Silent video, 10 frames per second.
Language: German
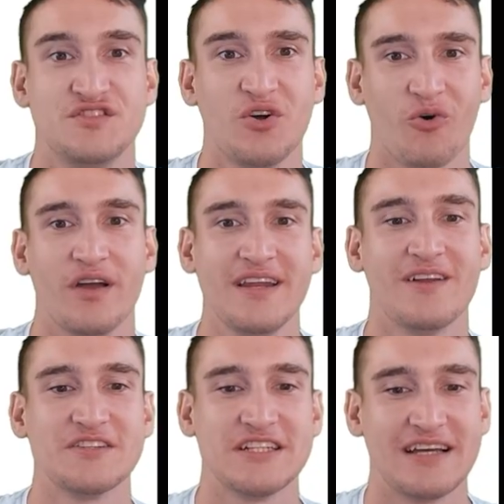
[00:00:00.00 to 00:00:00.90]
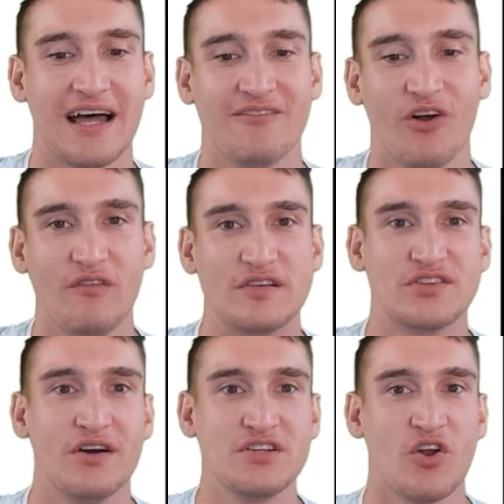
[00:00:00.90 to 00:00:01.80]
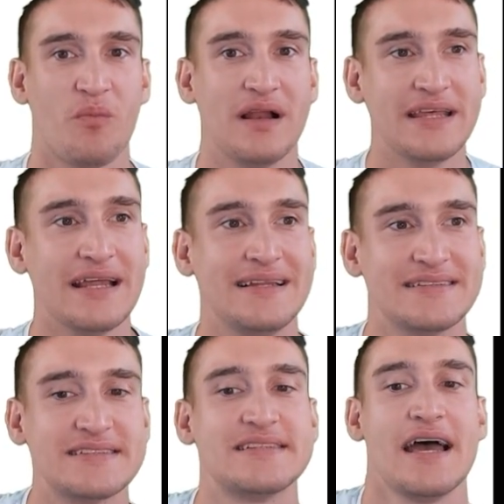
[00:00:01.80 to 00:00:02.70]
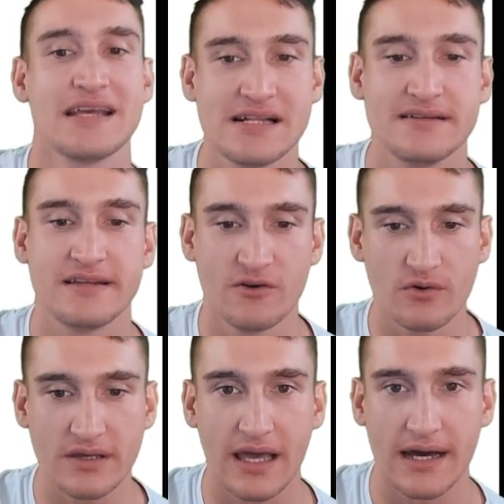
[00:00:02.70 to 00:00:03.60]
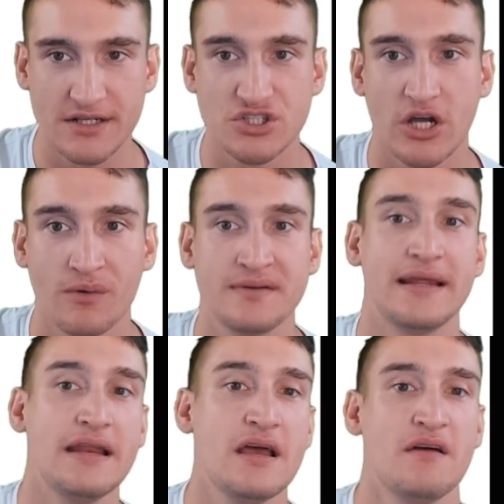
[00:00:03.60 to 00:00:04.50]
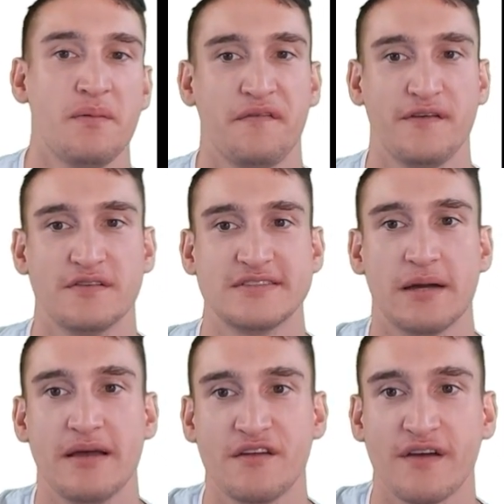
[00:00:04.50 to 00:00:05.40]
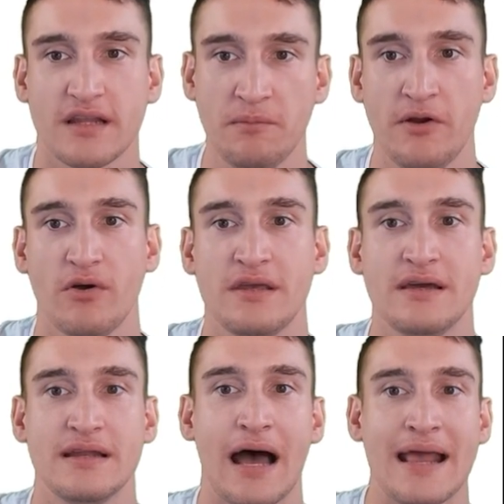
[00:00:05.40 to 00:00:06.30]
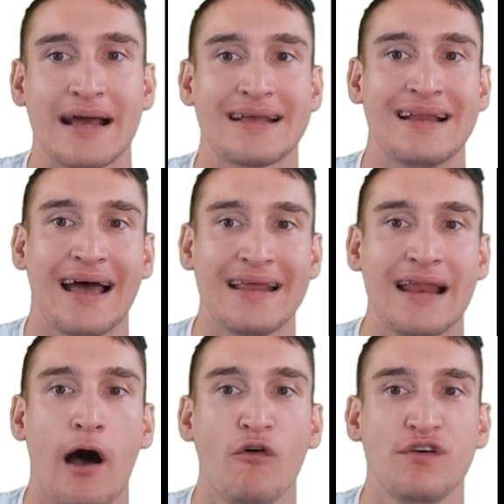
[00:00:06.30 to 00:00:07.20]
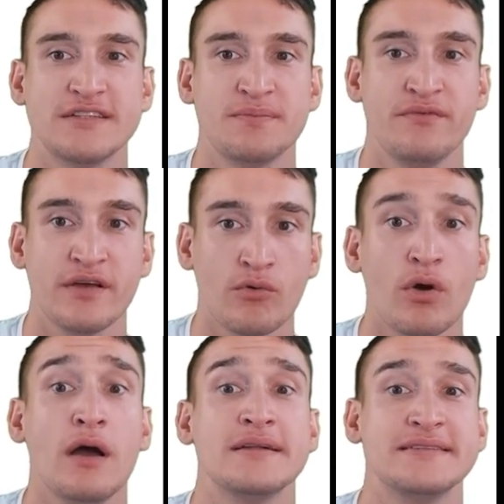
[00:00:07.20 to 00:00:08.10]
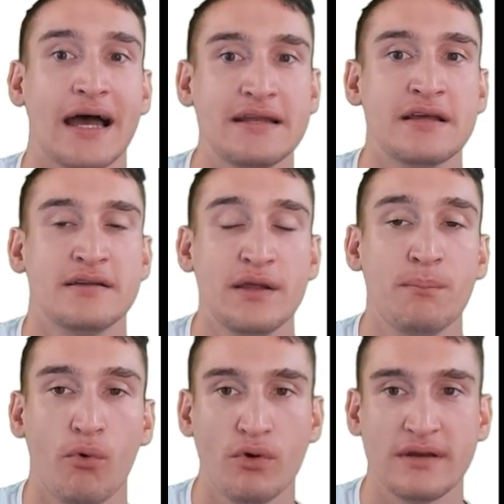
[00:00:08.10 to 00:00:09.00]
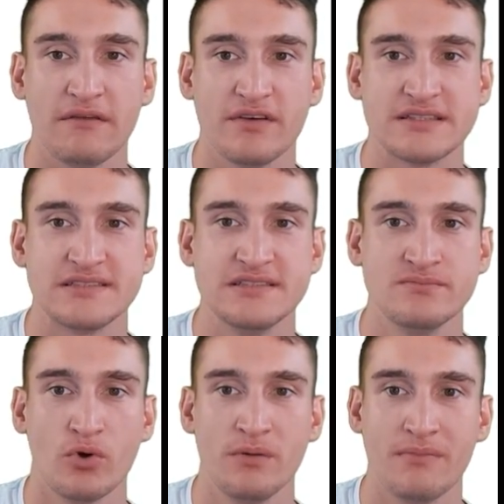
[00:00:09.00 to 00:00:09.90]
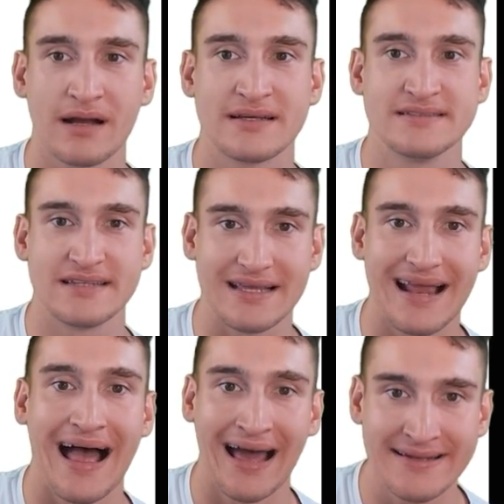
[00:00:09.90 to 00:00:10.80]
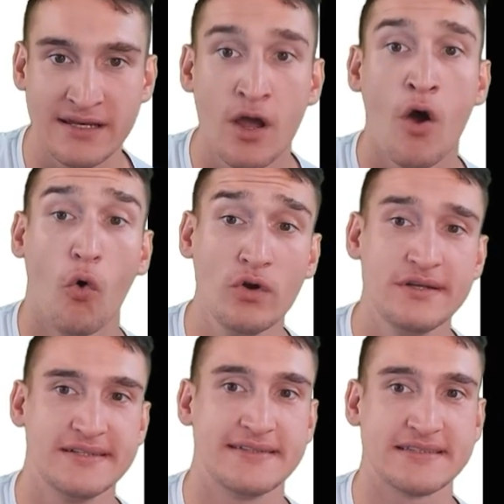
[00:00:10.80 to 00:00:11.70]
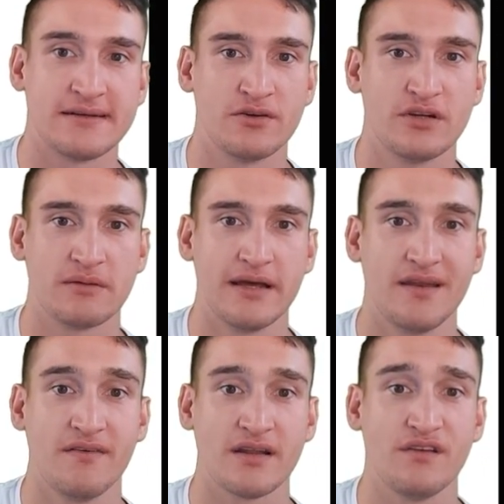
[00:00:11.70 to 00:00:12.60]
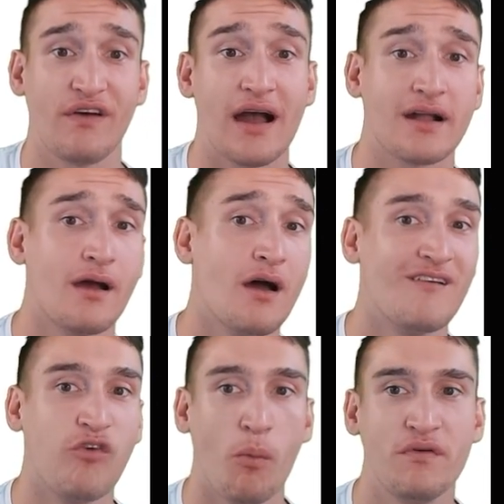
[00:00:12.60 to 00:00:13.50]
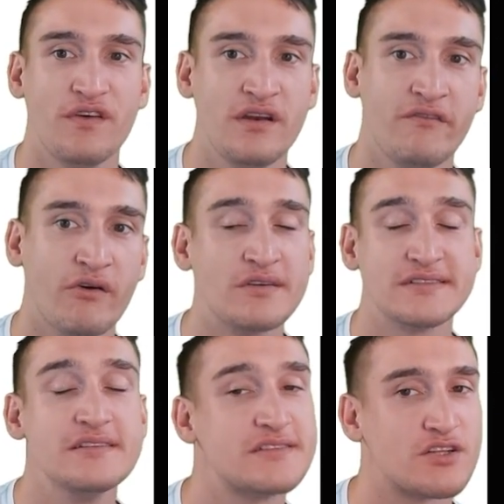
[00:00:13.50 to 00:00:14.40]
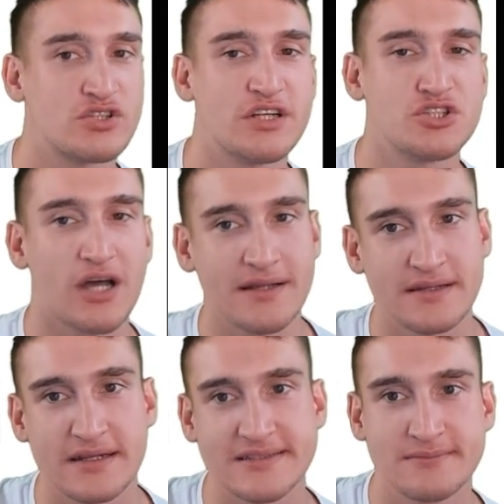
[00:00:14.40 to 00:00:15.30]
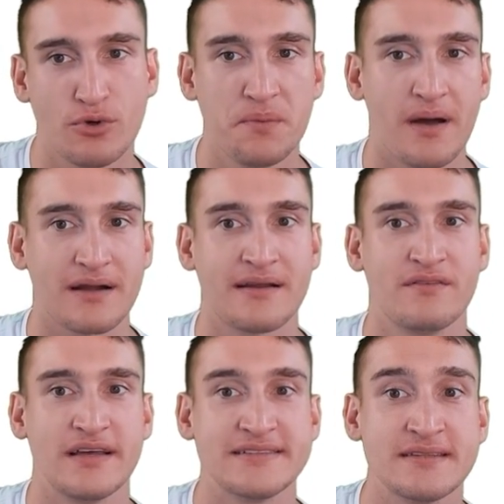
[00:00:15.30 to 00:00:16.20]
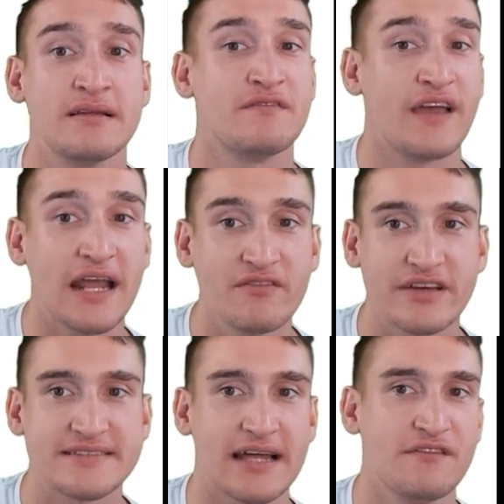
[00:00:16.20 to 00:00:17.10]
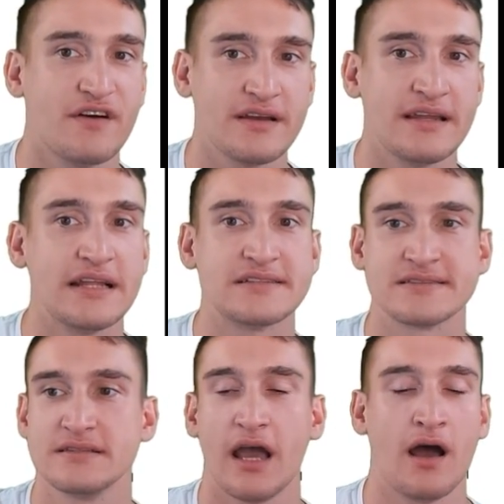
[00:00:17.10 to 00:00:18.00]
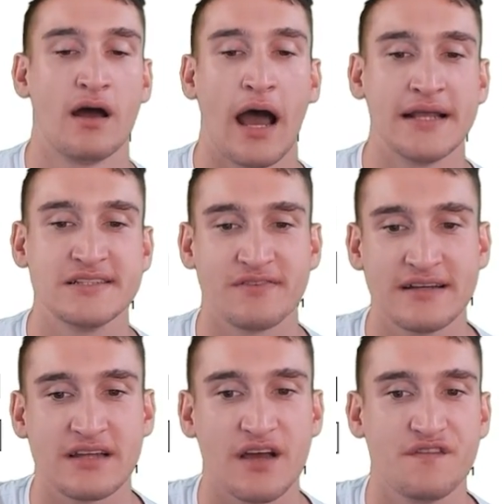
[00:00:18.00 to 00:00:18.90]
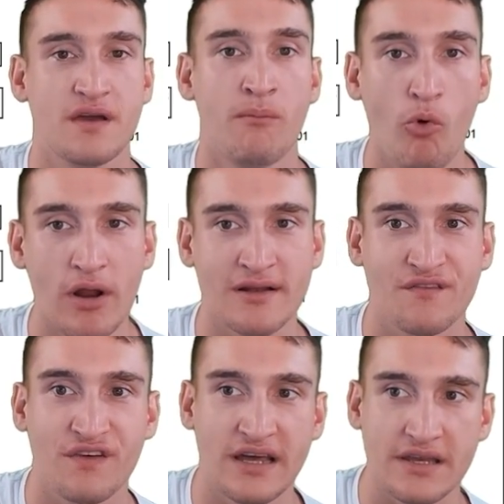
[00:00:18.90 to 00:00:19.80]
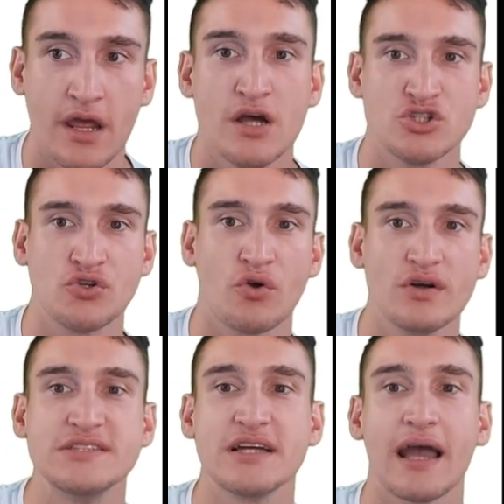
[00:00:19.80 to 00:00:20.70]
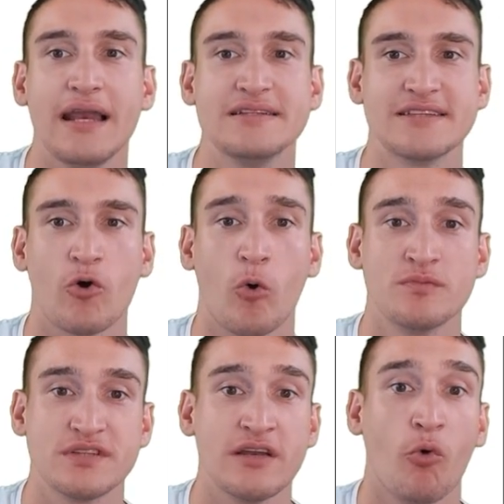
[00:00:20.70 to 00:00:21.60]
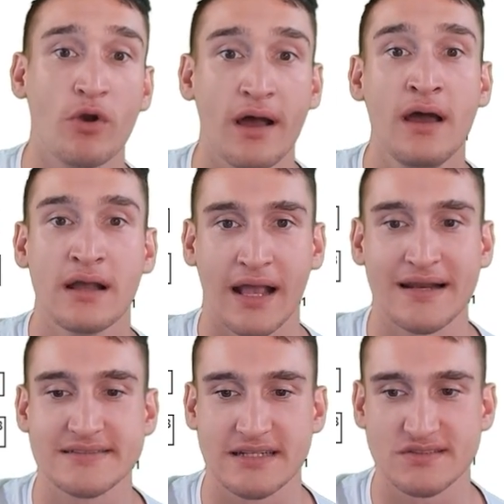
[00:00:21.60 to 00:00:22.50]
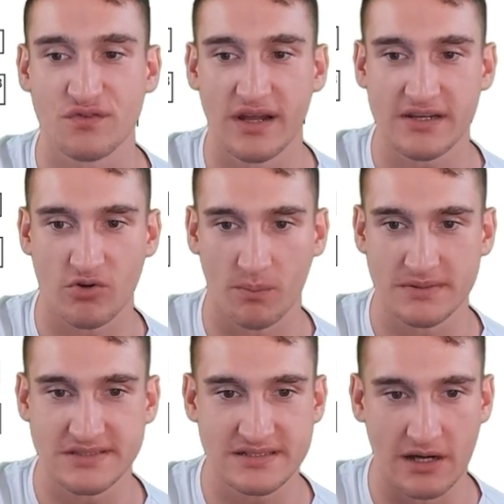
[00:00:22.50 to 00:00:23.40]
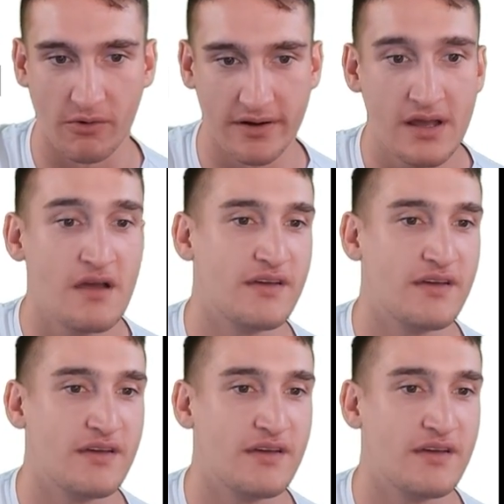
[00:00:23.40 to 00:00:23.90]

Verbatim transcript: So, in den On-Chain-Daten wollten wir uns heute nochmal hier diese Cycle-Theorie anschauen, denn wir befinden uns ja im Endeffekt immer noch hier in einer kleinen Aufwärtsbewegung seit dem Boden, den wir jetzt diesen Bullenmarkt gesehen hatten. Und es ist jetzt natürlich im Endeffekt die Frage, wo befinden wir uns? Ist das schon der Start in den nächsten Bullenmarkt gewesen? Werden wir jetzt einfach in den nächsten, ja, 1, 2, 3, 4 Monaten vielleicht schon größere Rallyes nach oben sehen oder kann das Ganze vielleicht noch ein bisschen dauern?